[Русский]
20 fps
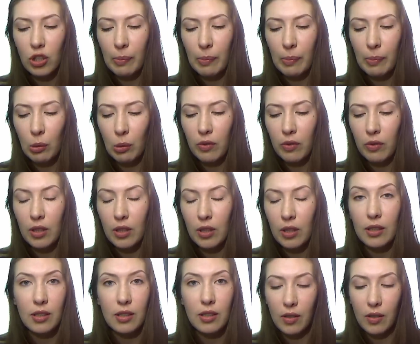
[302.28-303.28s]
попробовать. Да,
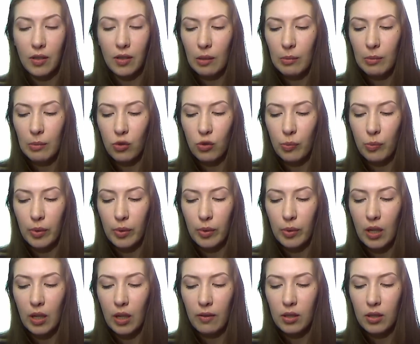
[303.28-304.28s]
действительно, мне очень
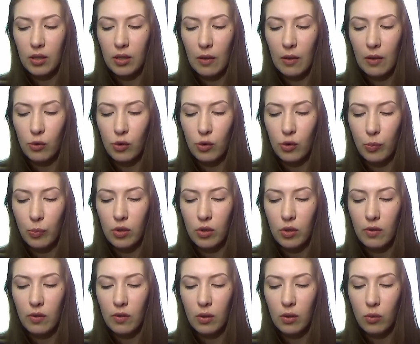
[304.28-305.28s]
понравилось, я его
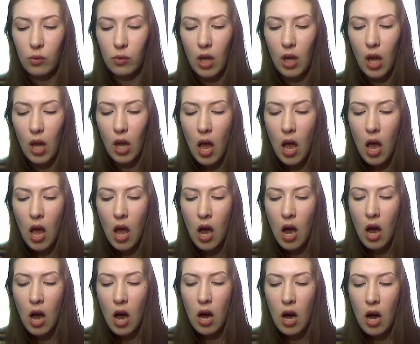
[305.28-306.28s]
использовала уже.
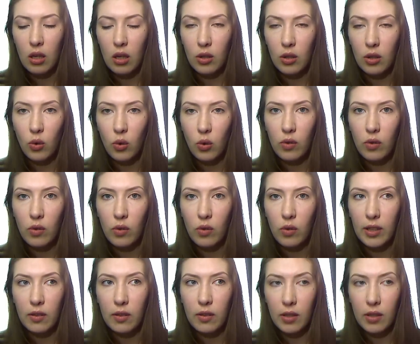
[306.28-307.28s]
Оно,
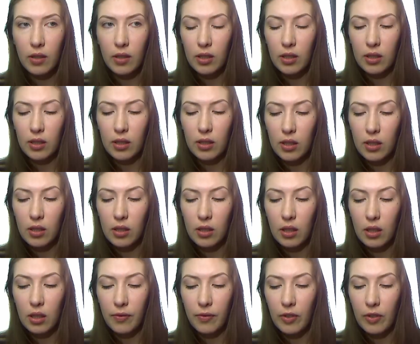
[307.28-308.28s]
хотя здесь
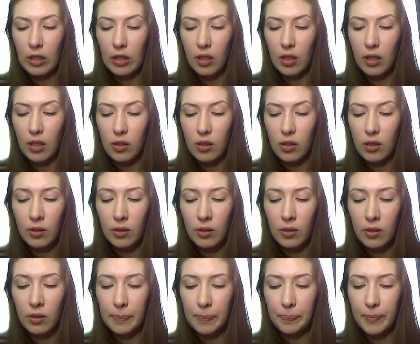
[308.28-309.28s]
фильтры от
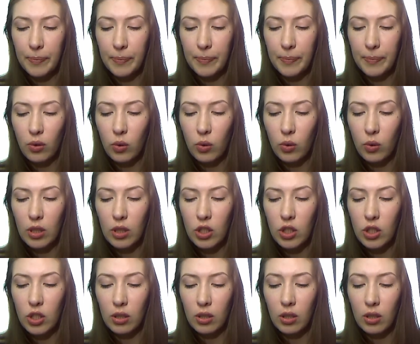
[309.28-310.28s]
солнца, оно не
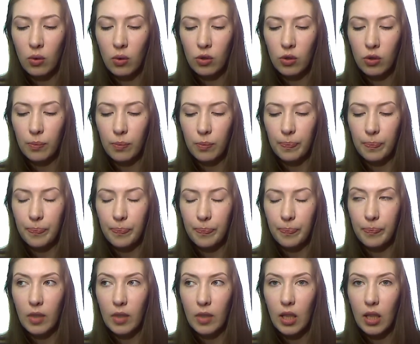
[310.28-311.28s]
жирнит кожу,
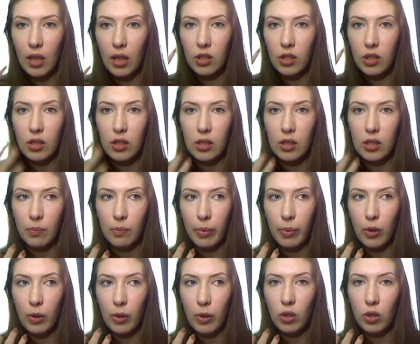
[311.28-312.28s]
не ложится
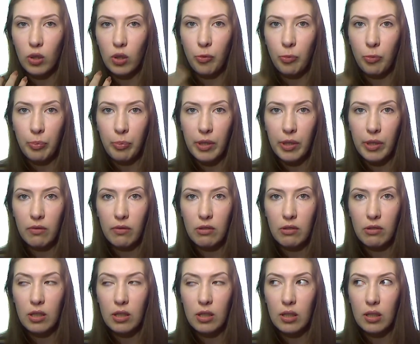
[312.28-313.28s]
пленкой,
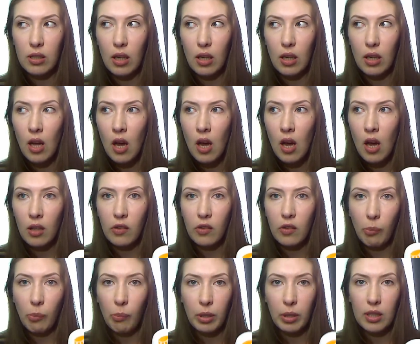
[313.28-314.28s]
впитывается. На
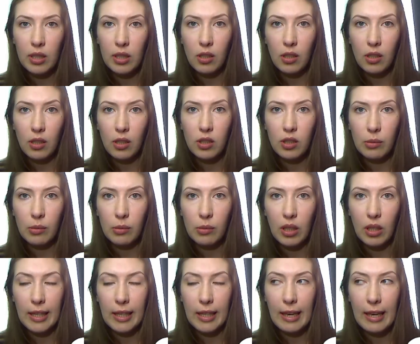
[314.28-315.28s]
него прекрасно ложится
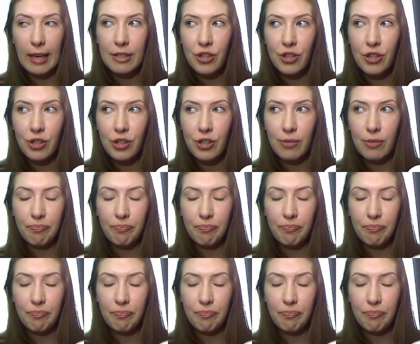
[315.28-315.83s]
макияж.